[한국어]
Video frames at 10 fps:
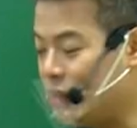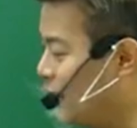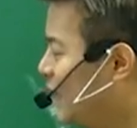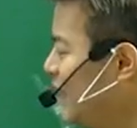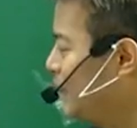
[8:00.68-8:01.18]
이제
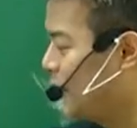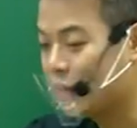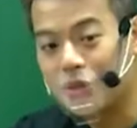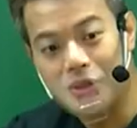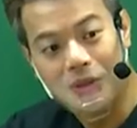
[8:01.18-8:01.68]
근심이
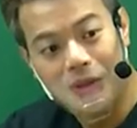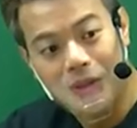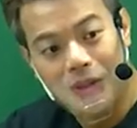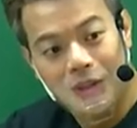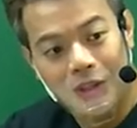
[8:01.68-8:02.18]
생겼죠.
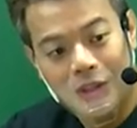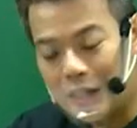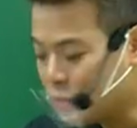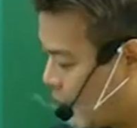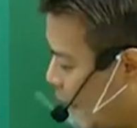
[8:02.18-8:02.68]

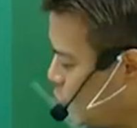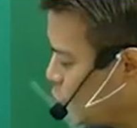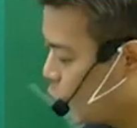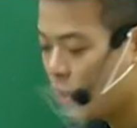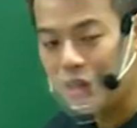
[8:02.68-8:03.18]
그래서
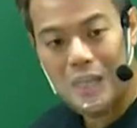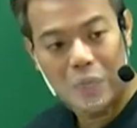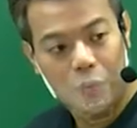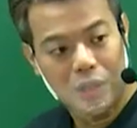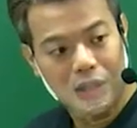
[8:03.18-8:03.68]
계속 여기 있는
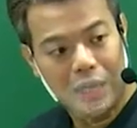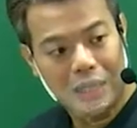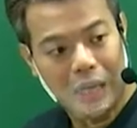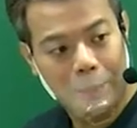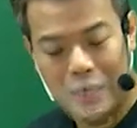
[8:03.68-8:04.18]
애가 여기 있는 게
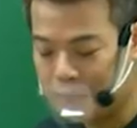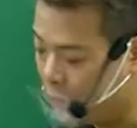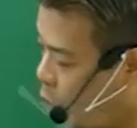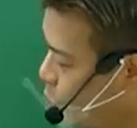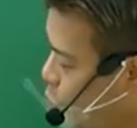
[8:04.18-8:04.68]
아니라
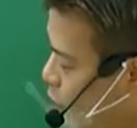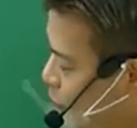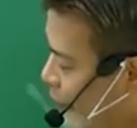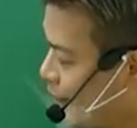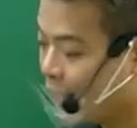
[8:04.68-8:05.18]
매기말 검토해서
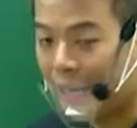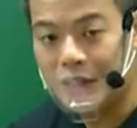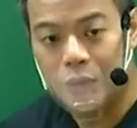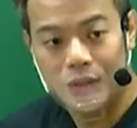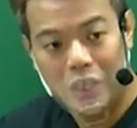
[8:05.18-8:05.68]
발생
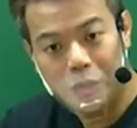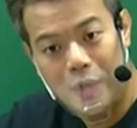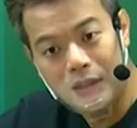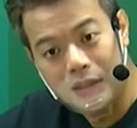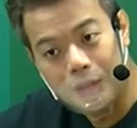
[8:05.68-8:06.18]
가능성을
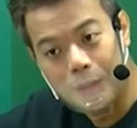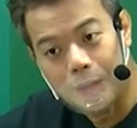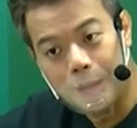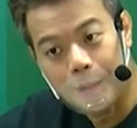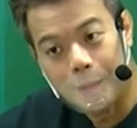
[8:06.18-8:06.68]
따져봐야
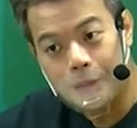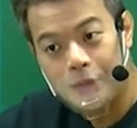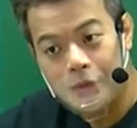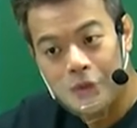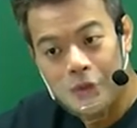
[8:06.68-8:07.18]
된다고요.
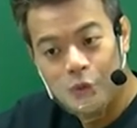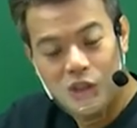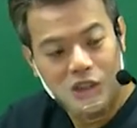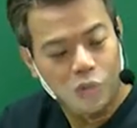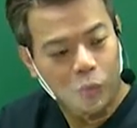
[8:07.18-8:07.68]
그리고
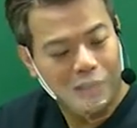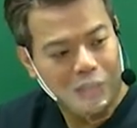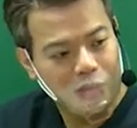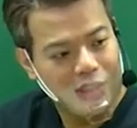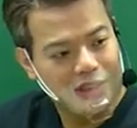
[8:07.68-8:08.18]
실제로 정말
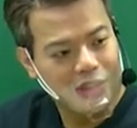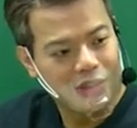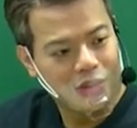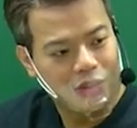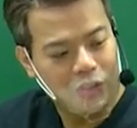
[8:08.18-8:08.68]
상견례했을 때
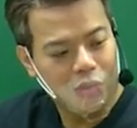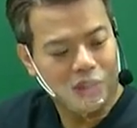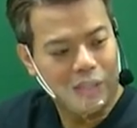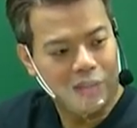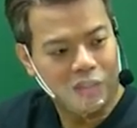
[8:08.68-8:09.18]
그
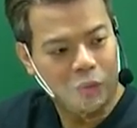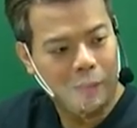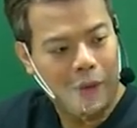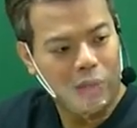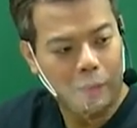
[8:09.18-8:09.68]
성격증 나와서
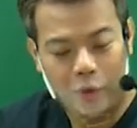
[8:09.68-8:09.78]
정말 파혼할